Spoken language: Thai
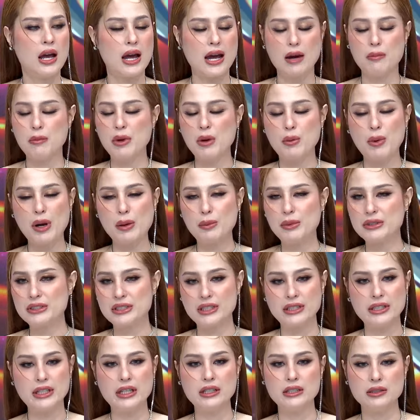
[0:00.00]
อ่ะไม่ว่ามัน
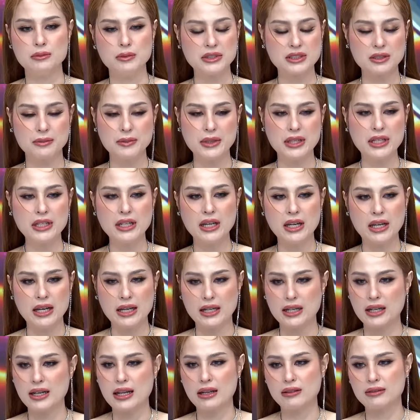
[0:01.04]
จะดีหรือมันจะไม่ดีอะไร
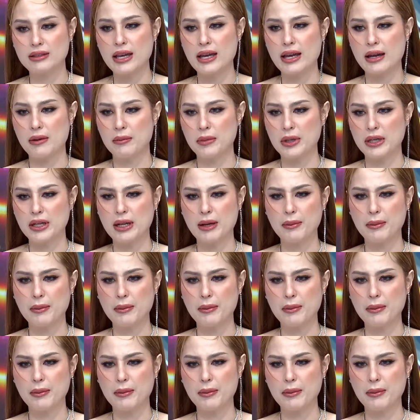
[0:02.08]
ก็แล้ว แต่มัน